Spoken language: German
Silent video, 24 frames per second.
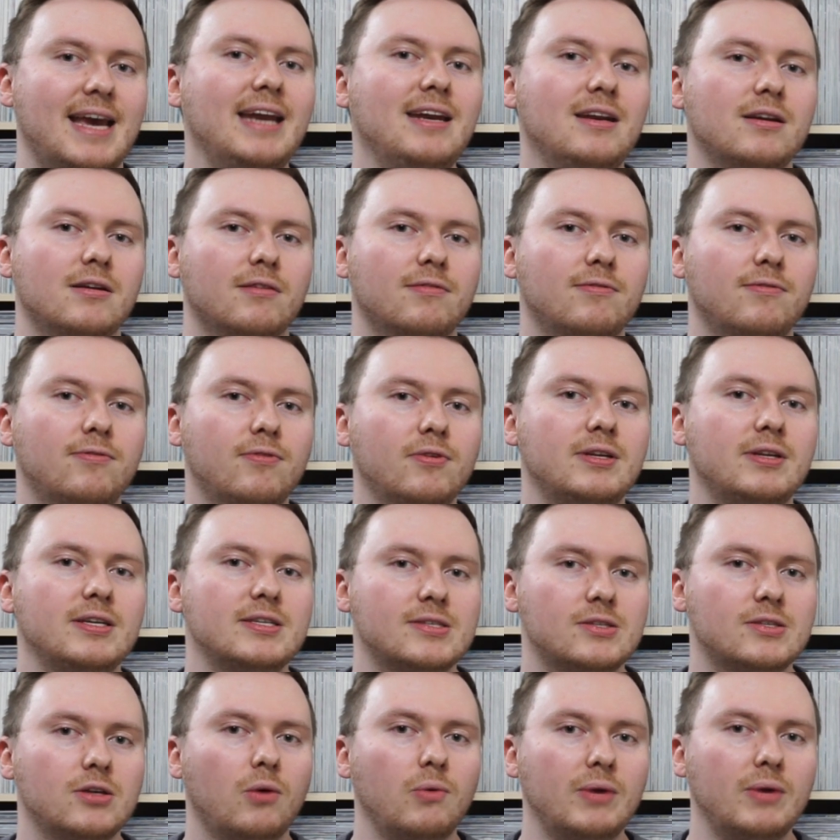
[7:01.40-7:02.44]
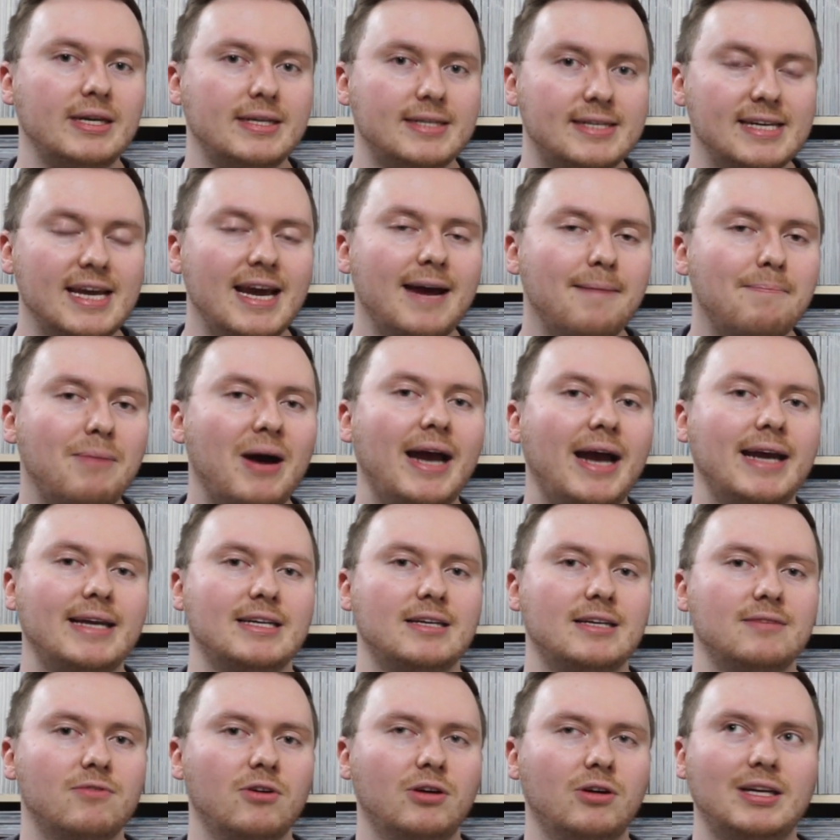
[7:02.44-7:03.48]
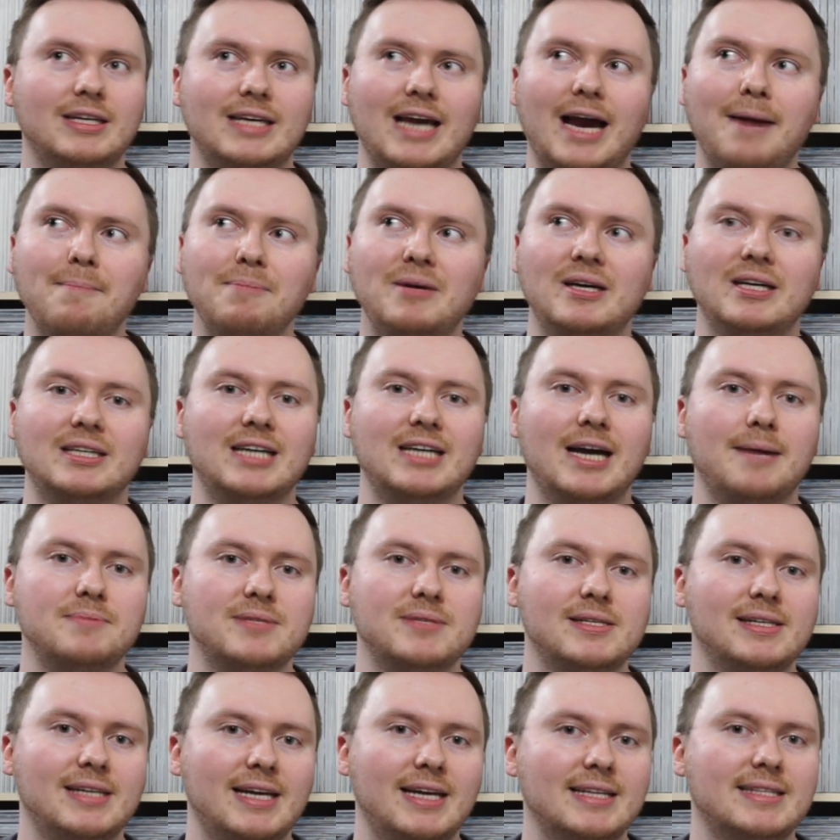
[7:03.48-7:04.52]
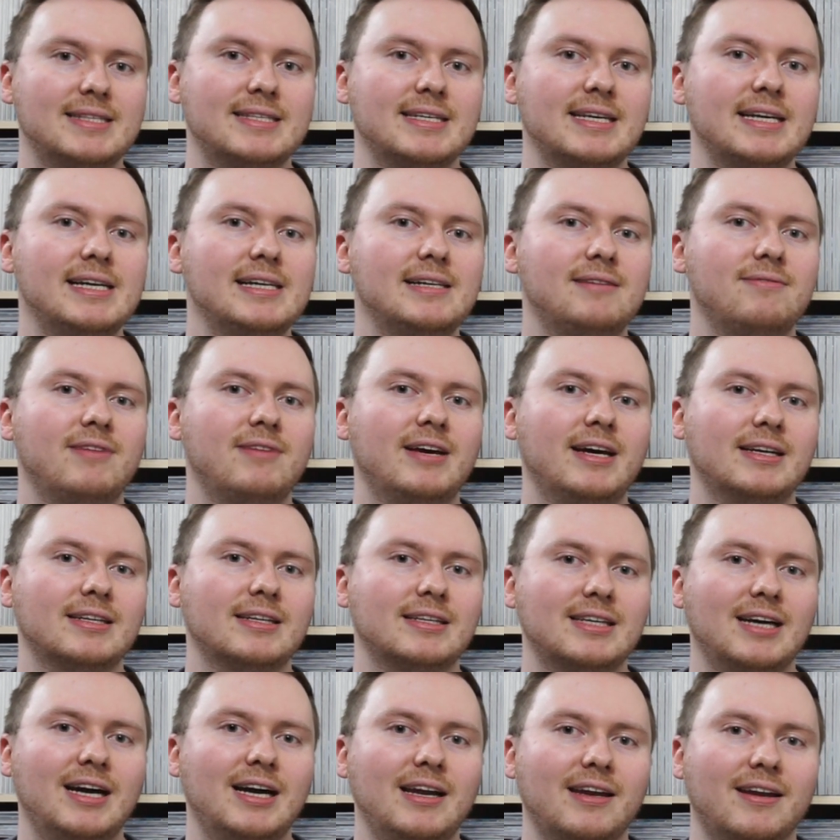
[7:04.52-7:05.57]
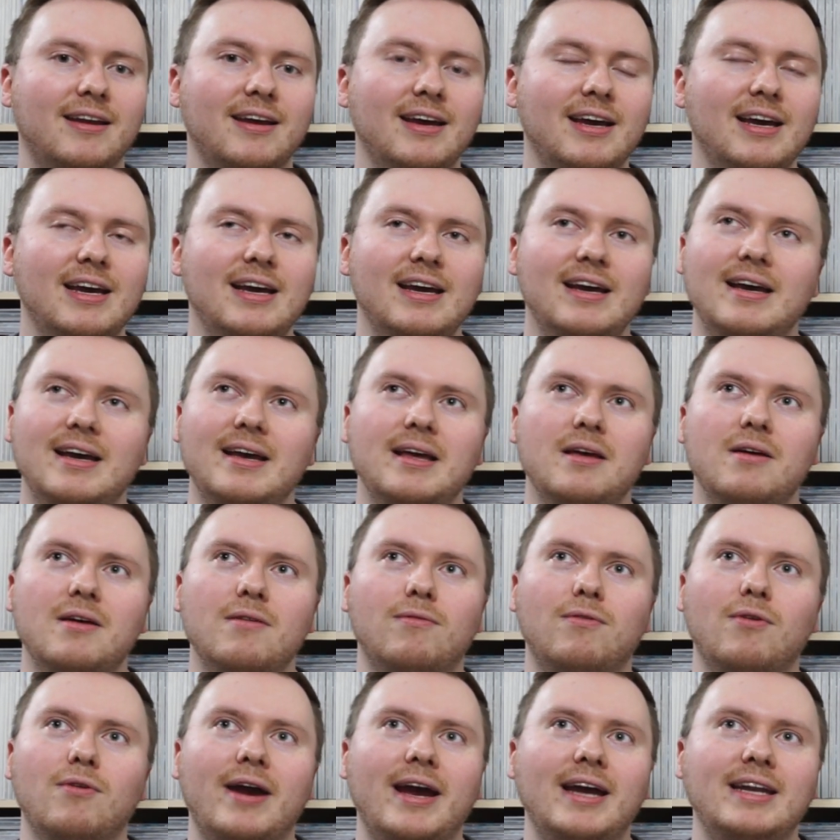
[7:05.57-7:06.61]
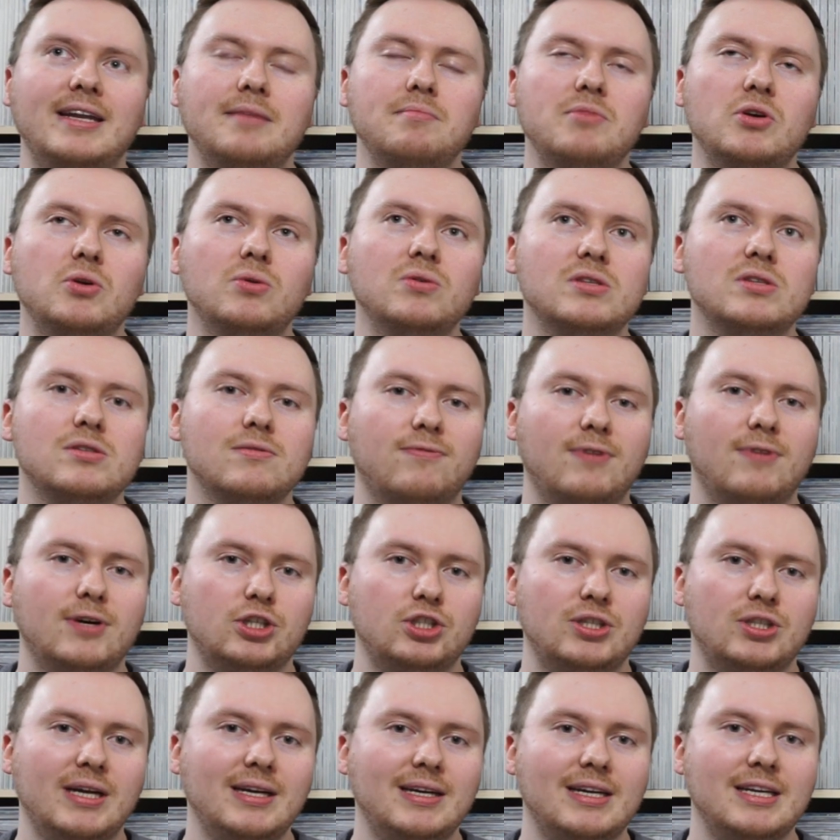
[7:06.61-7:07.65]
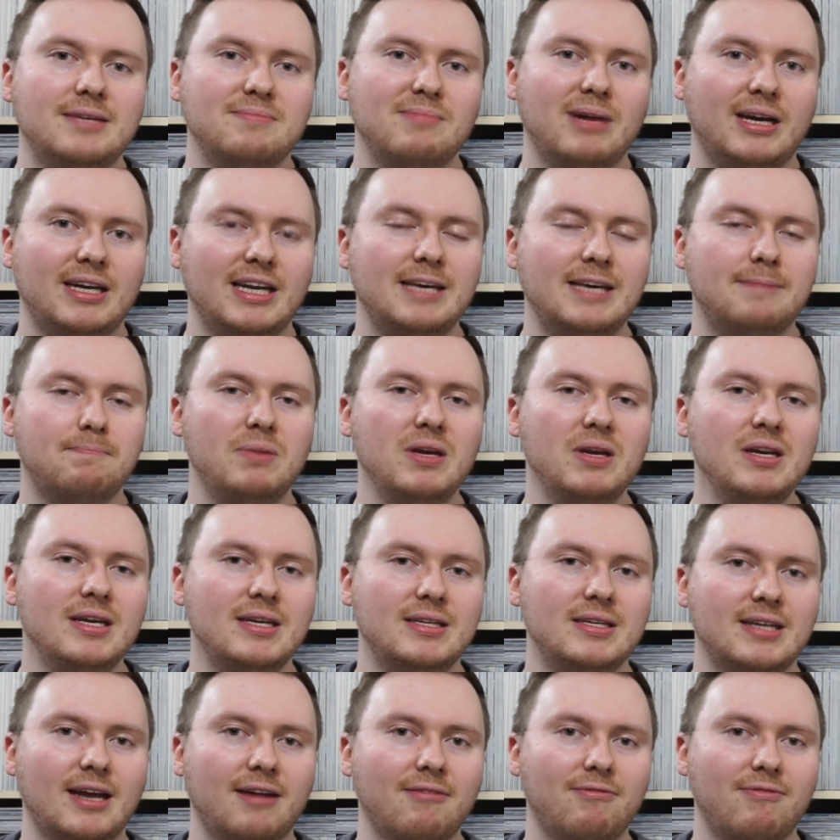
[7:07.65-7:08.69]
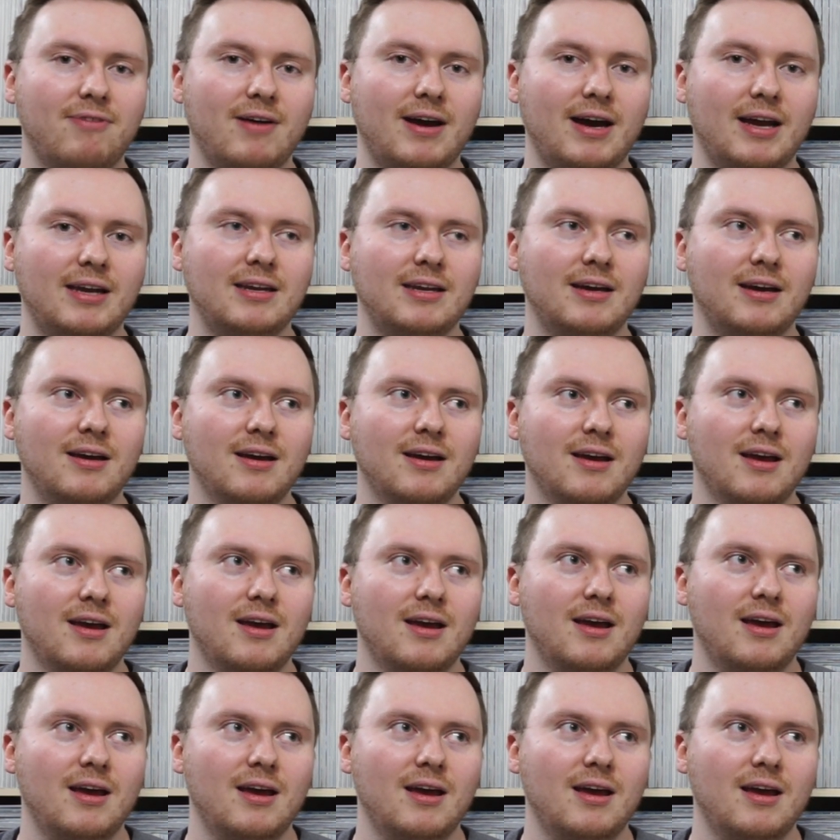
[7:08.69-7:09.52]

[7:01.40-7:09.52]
Ende für die Story der beiden, die wirklich abgekapselt erzählt werden kann. Wo er dem Jungen so verständlich macht, ich bin nicht dein Vater,